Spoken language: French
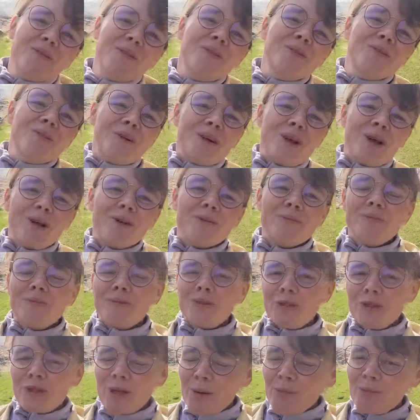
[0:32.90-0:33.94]
voilà,
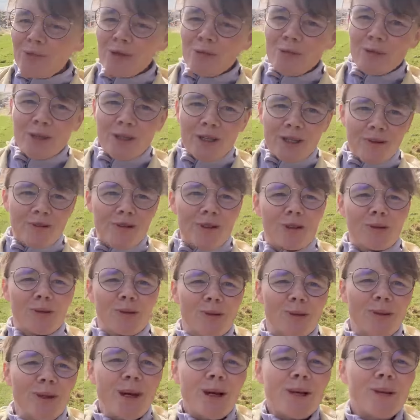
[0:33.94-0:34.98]
j'étais un petit peu énervée ce
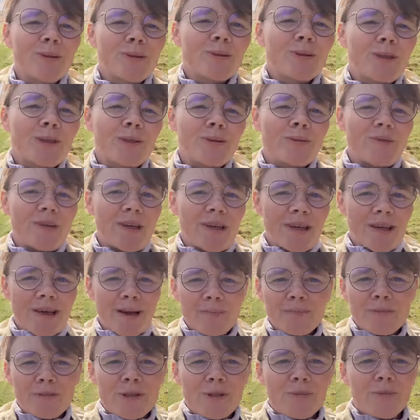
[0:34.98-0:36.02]
jour-là, donc je vais
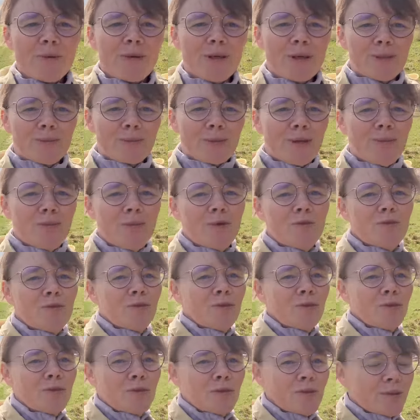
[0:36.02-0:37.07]
un petit peu exprimer mon
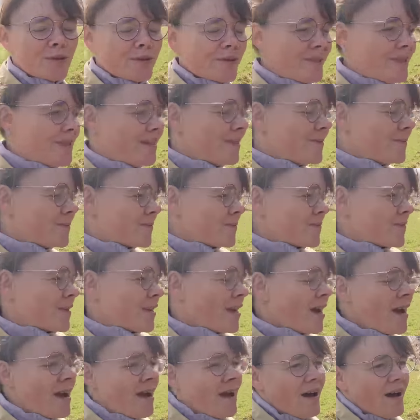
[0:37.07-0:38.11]
ressenti.
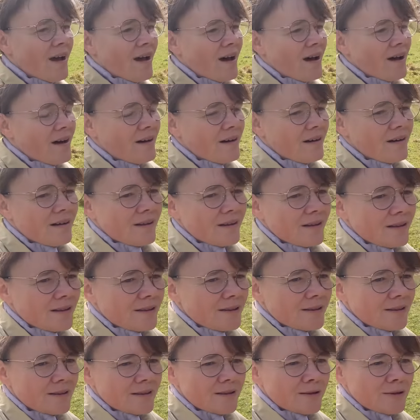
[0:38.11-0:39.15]

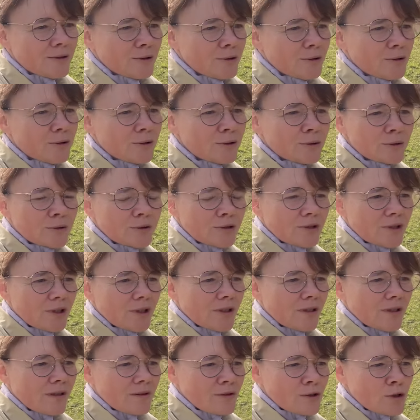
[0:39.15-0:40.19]
Euh, donc
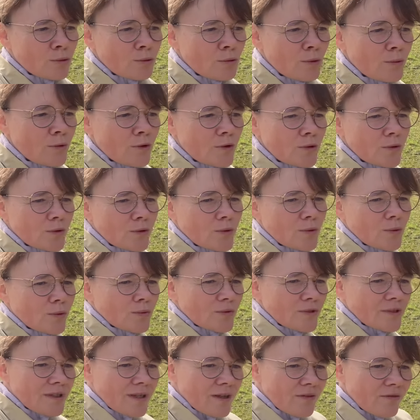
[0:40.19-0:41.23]
en ce moment
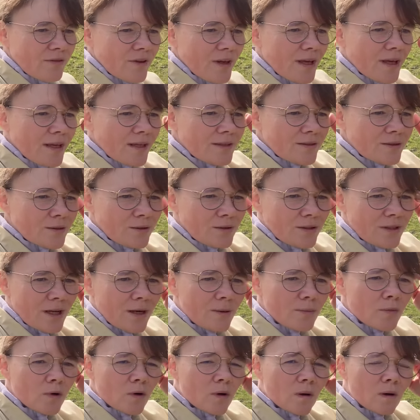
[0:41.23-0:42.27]
on s'affaire
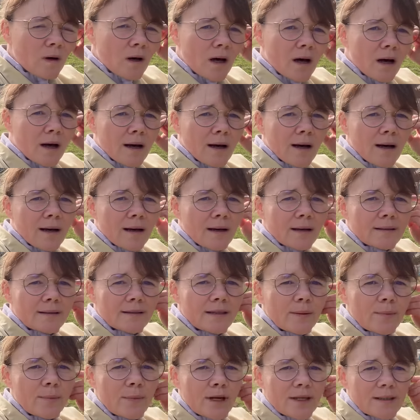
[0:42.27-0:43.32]
essentiellement à
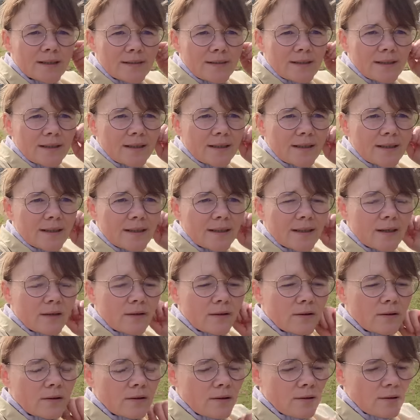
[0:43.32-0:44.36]
déplacer,
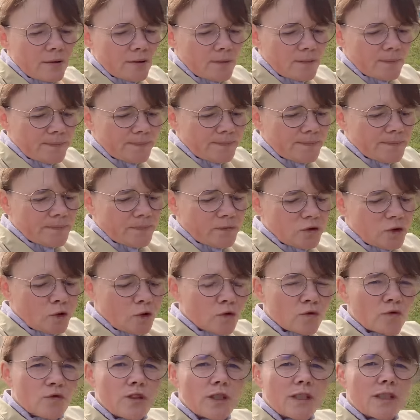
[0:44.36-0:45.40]
euh,
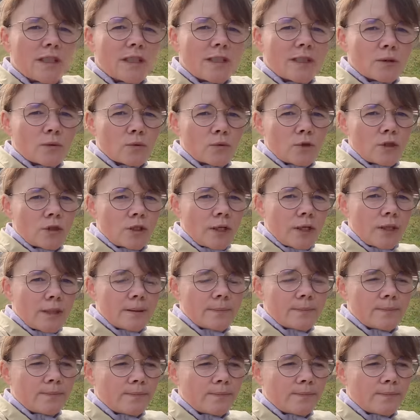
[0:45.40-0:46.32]
donc vider des ruchers,